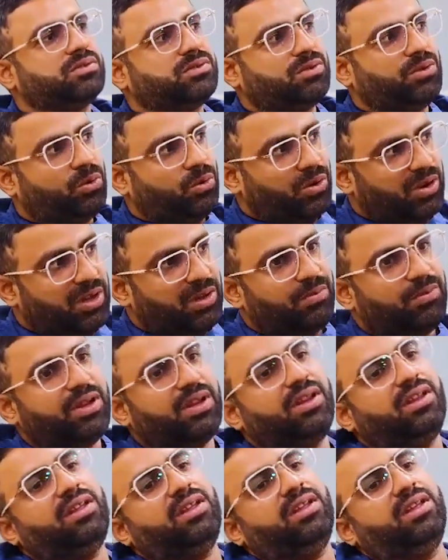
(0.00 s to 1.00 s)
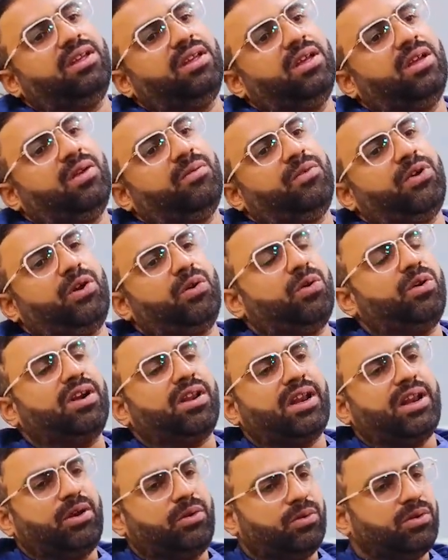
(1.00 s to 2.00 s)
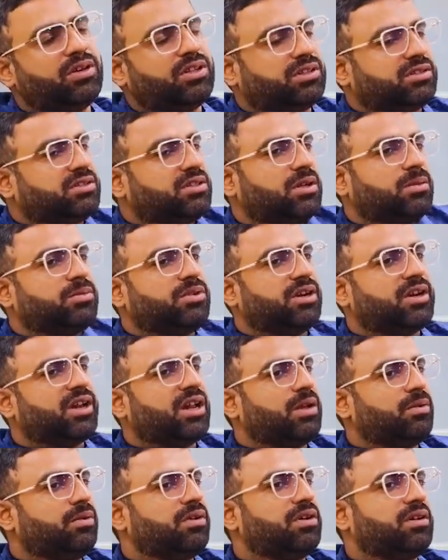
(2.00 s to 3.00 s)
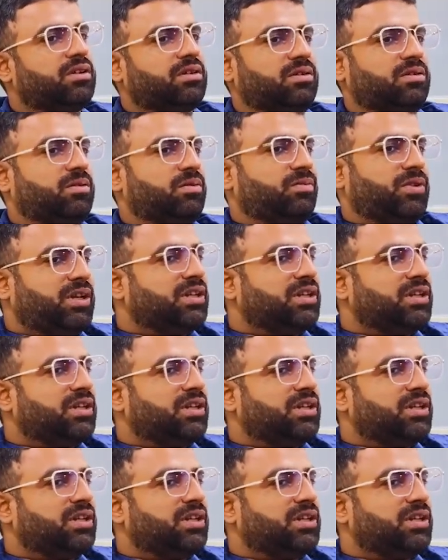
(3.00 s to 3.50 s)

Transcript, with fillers: ఆ రివ్యూలో ఉన్నప్పుడు మాత్రం మేము ఆయన్ని కూర్చోబెట్టి